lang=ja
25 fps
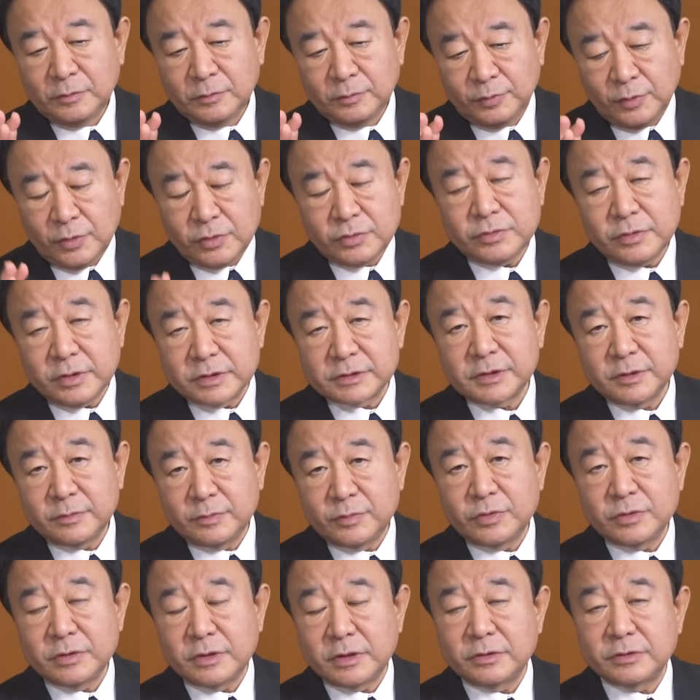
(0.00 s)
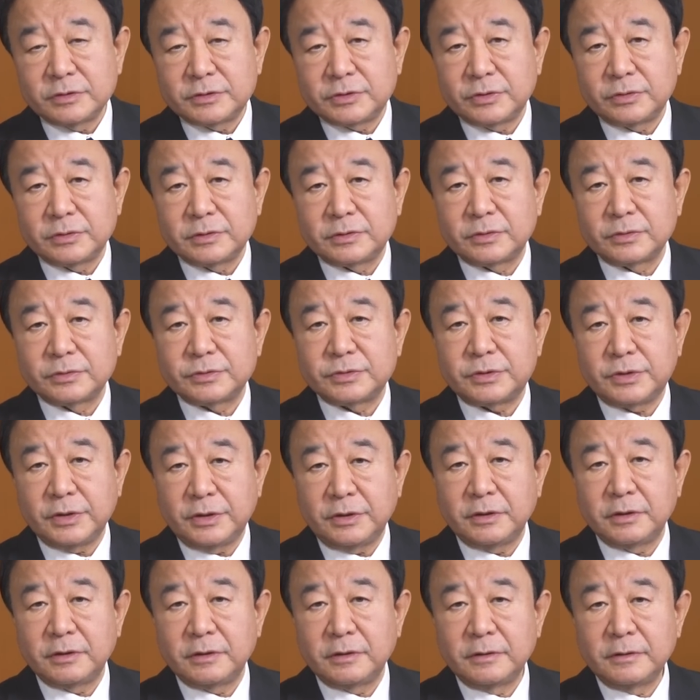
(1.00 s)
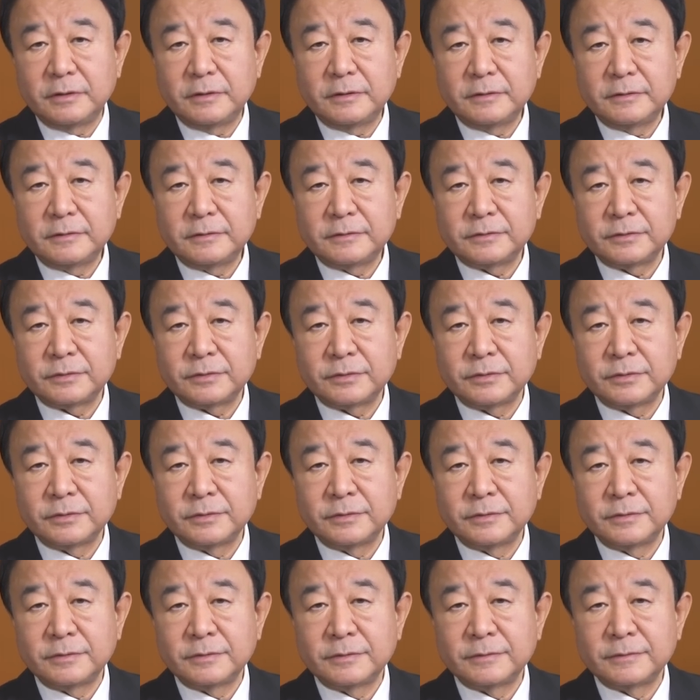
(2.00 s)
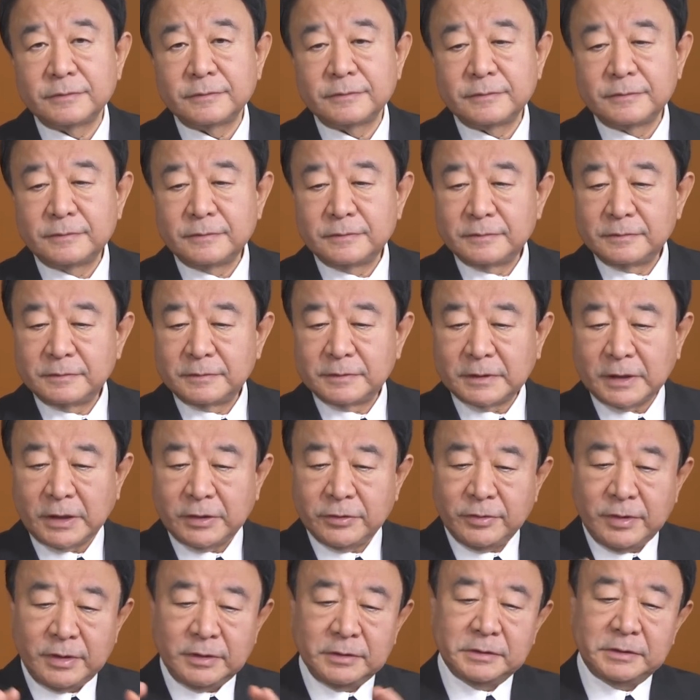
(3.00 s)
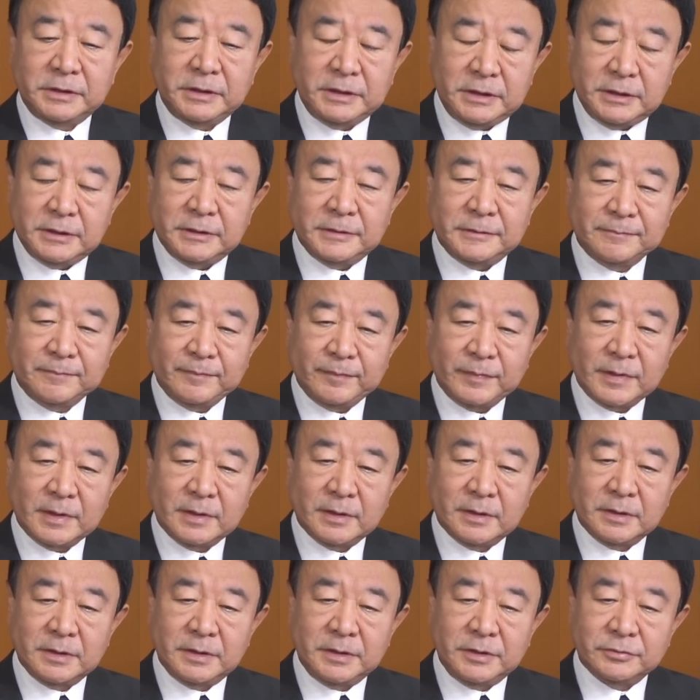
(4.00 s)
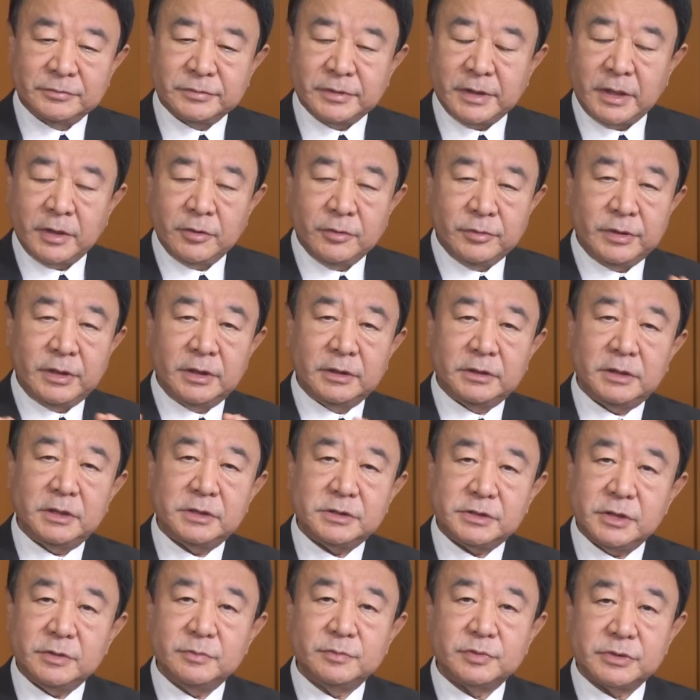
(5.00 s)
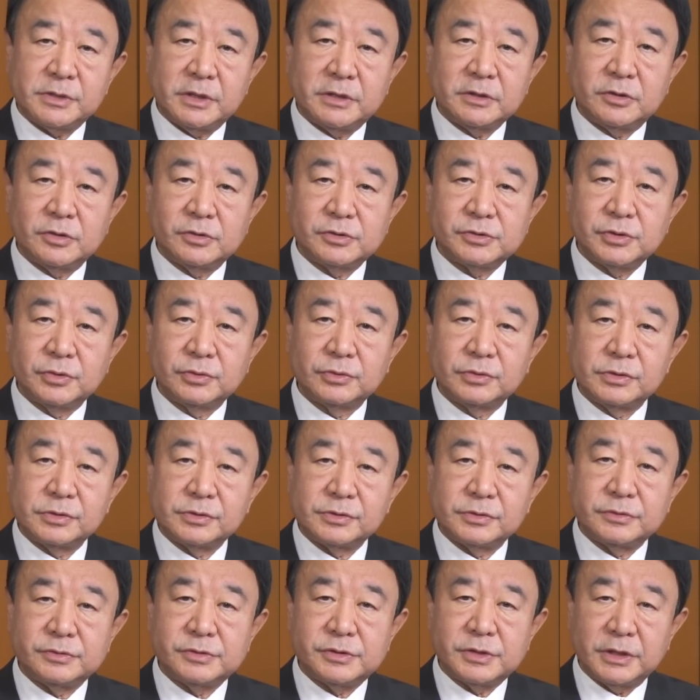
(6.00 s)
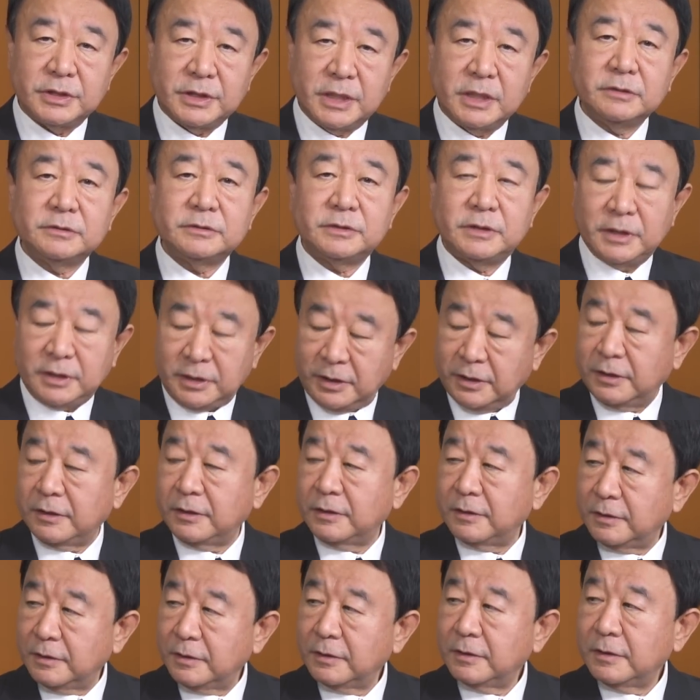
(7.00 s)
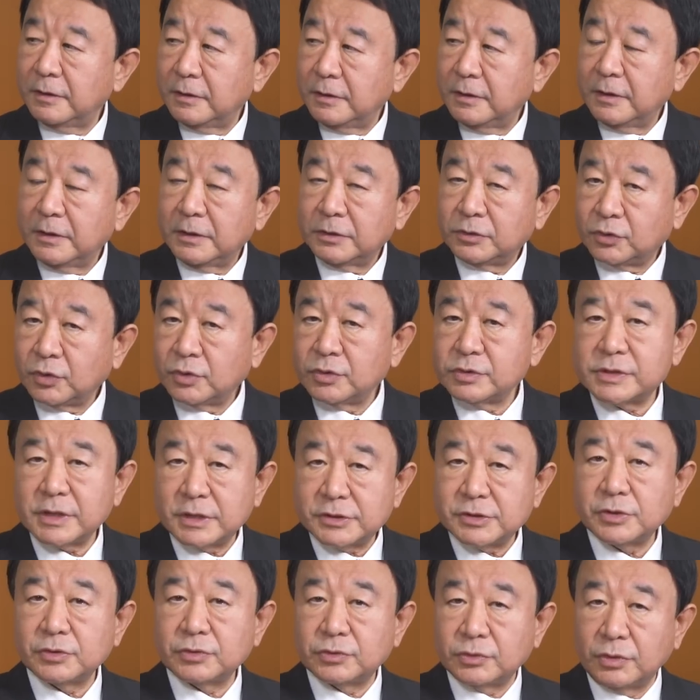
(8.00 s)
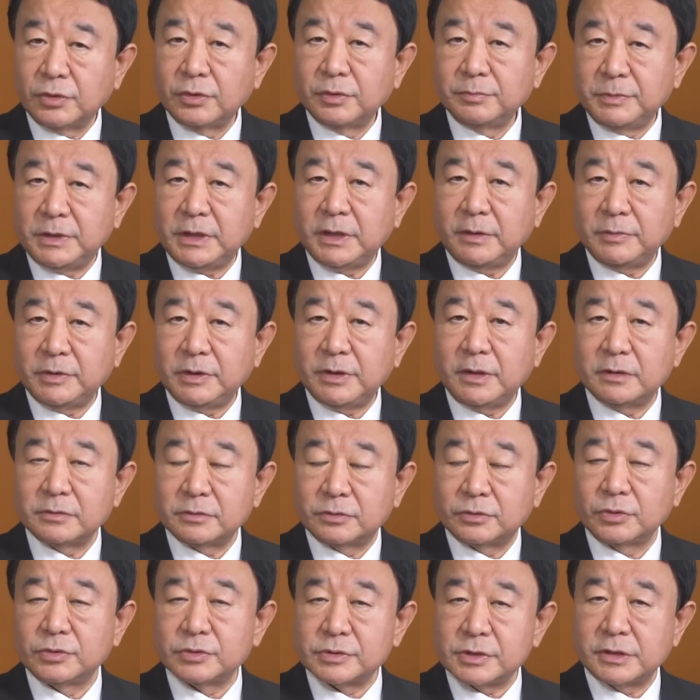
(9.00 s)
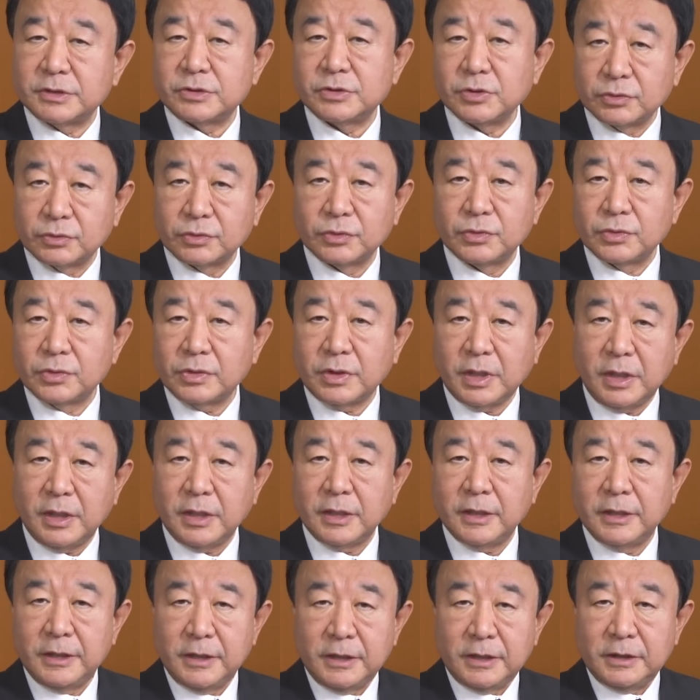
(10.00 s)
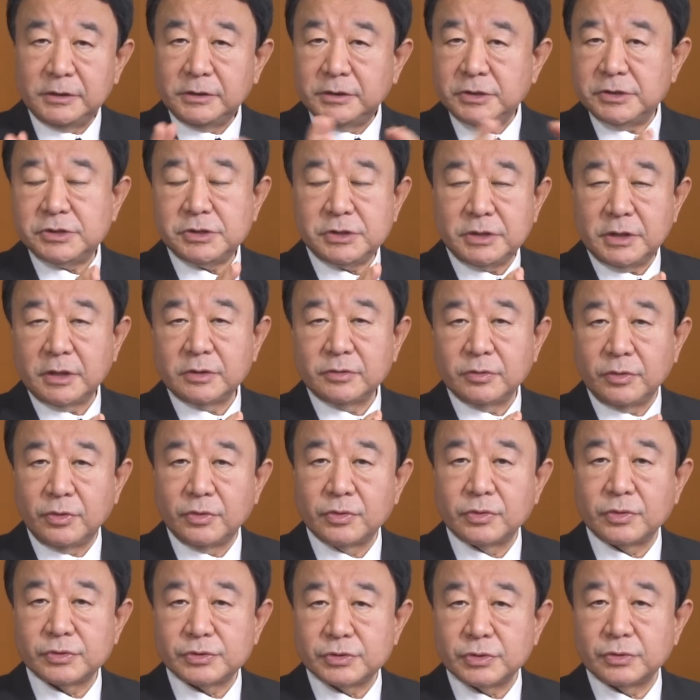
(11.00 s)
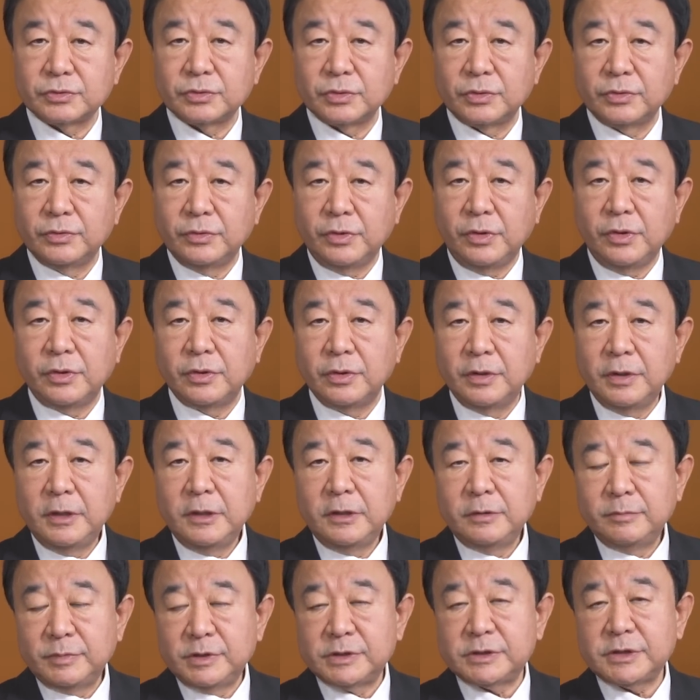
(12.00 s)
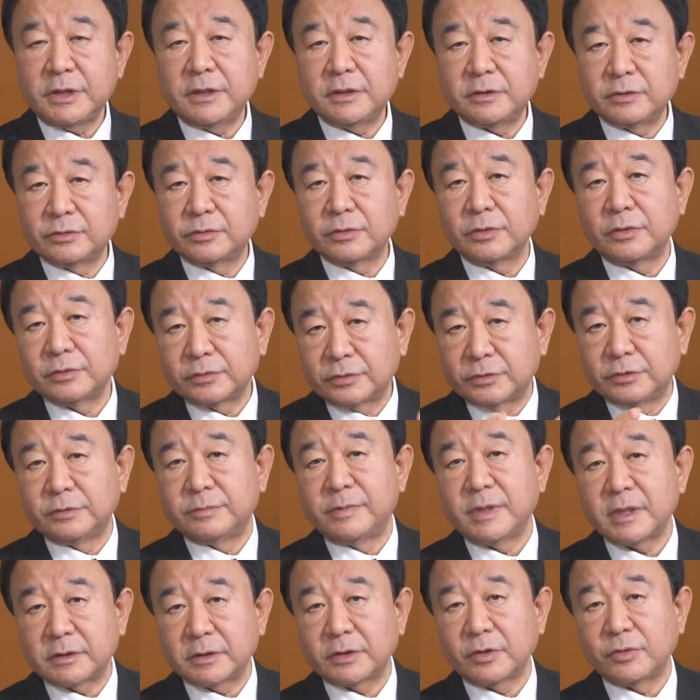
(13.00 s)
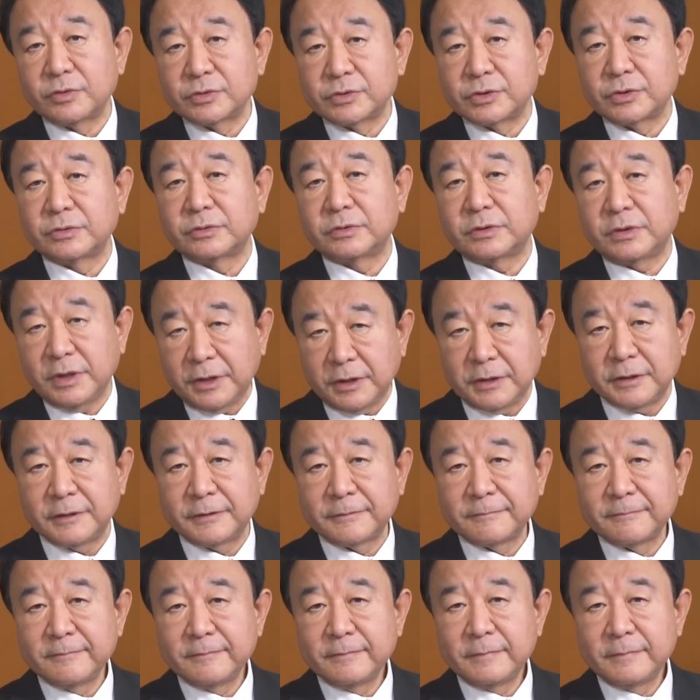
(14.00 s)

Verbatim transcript: 僕は専門家の一人としてその台湾に陸兵を入れて全部占拠しようとするんじゃなくて東沙諸島南にある東沙諸島か西にある宝庫諸島をミサイルと空爆で襲って